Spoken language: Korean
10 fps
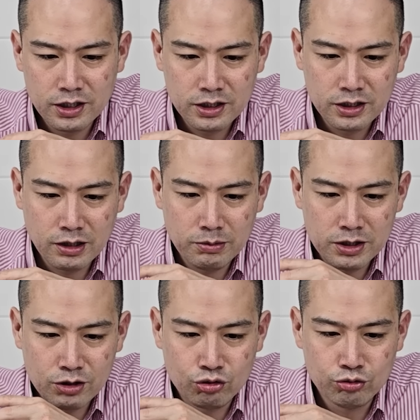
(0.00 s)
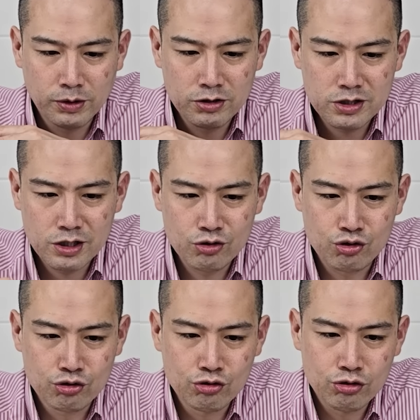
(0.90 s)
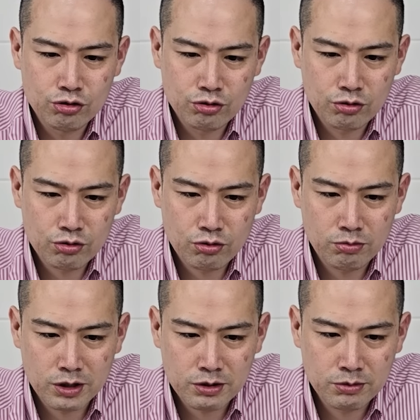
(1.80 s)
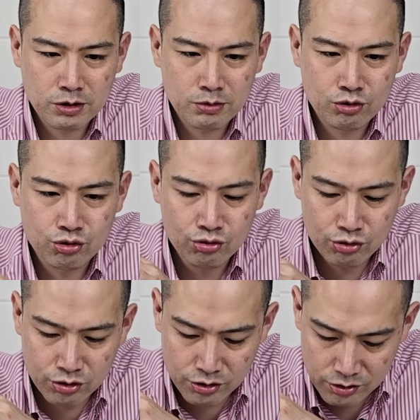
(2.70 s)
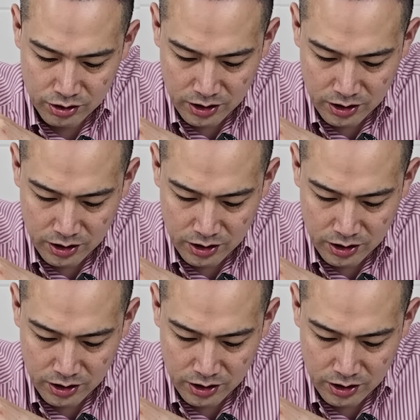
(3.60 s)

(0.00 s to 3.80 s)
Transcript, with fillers: 그 다음에 이제 두 번째는 중국 조금 말씀드리면 중국은